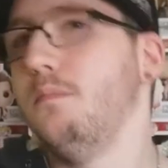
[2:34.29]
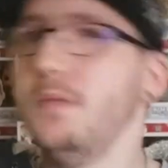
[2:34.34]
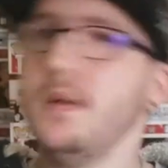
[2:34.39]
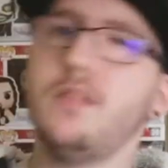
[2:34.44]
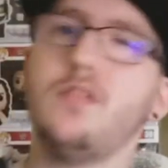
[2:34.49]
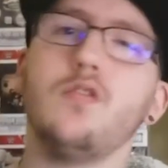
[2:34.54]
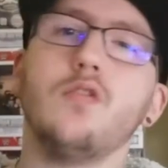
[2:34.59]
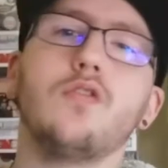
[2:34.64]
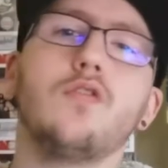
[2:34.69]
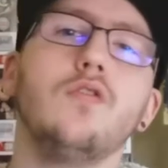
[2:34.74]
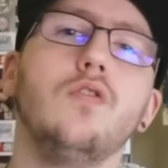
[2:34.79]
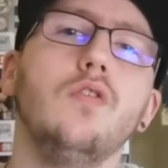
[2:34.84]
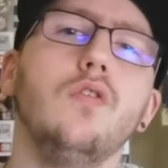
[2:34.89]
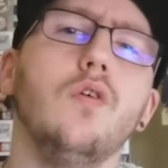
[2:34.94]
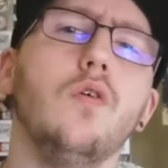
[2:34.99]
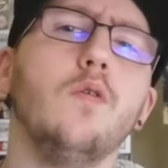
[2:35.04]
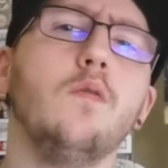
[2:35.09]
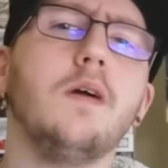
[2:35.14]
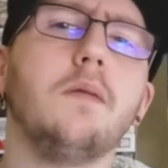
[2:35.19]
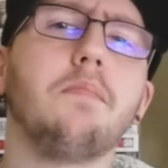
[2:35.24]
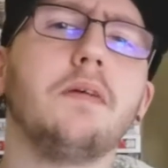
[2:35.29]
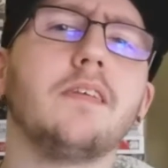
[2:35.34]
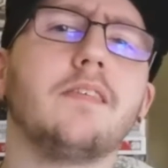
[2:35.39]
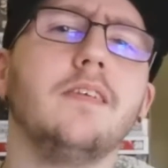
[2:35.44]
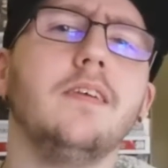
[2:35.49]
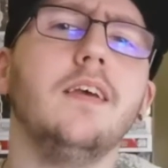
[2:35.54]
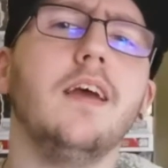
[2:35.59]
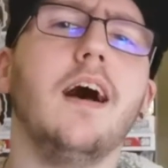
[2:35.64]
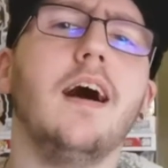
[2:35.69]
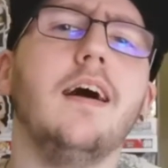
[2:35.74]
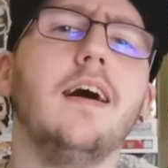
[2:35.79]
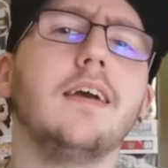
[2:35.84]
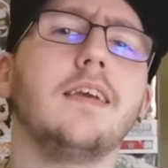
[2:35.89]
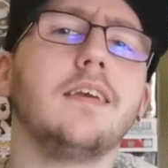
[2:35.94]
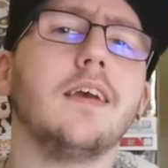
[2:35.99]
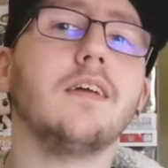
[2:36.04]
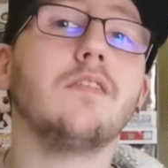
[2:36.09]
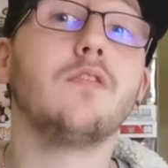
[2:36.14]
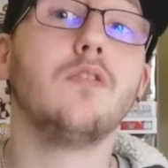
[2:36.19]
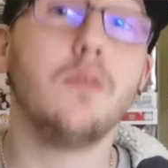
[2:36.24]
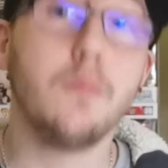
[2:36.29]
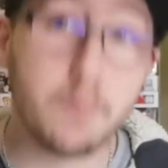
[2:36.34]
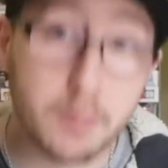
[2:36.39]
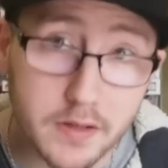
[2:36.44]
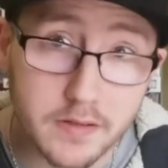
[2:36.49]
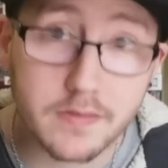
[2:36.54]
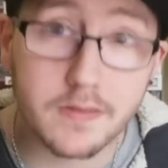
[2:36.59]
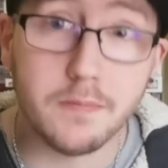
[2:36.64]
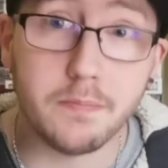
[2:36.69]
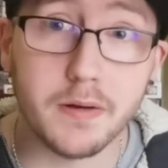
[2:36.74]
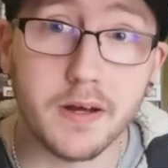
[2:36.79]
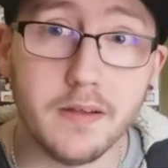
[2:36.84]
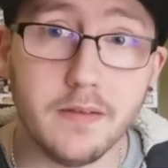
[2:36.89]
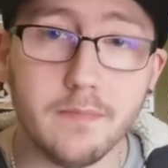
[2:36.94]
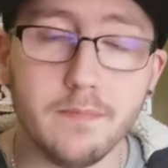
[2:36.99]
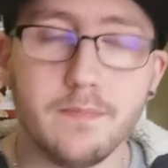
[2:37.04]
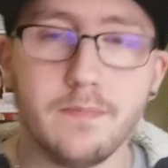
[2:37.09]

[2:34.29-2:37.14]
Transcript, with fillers: Mais sur ce, on va passer à la carte principale.